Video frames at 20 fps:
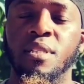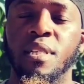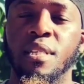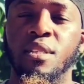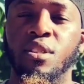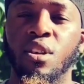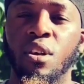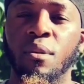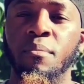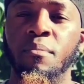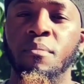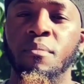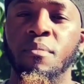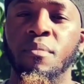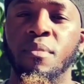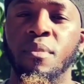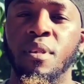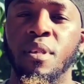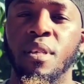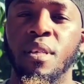Cet homme
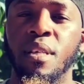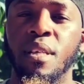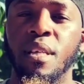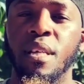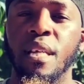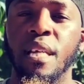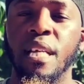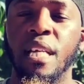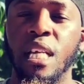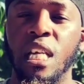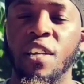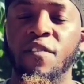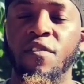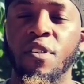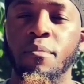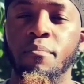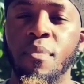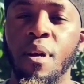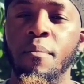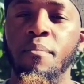
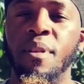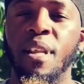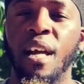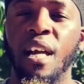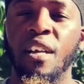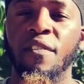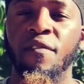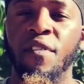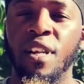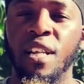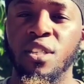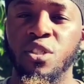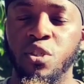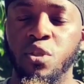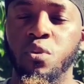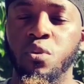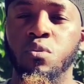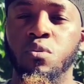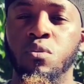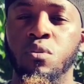écrivait même la
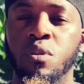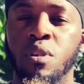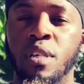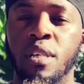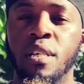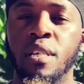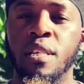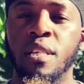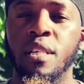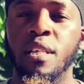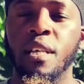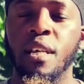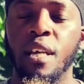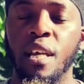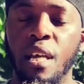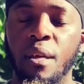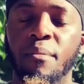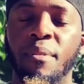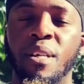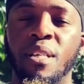révélation qui
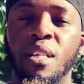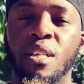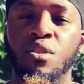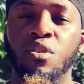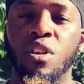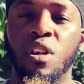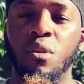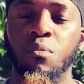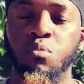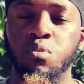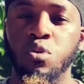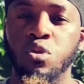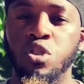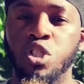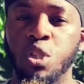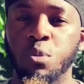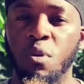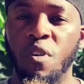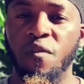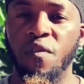émanait de la
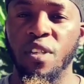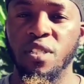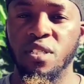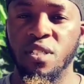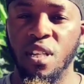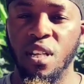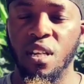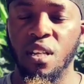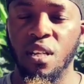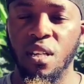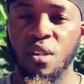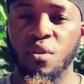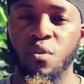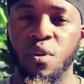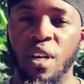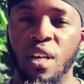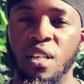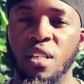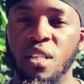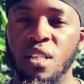bouche du prophète
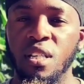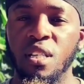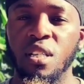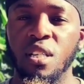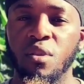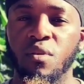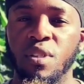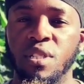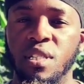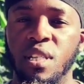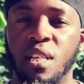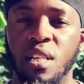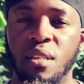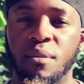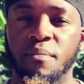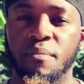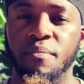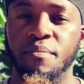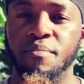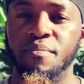sallallahu alayhi wa
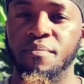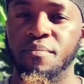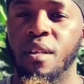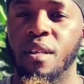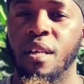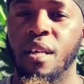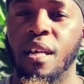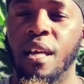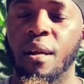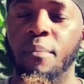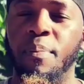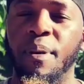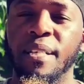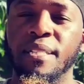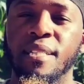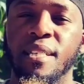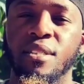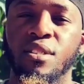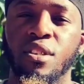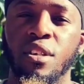sallam. Et
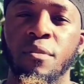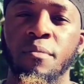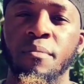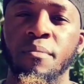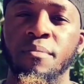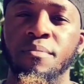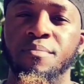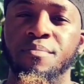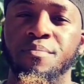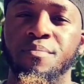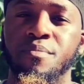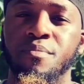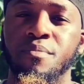après cet homme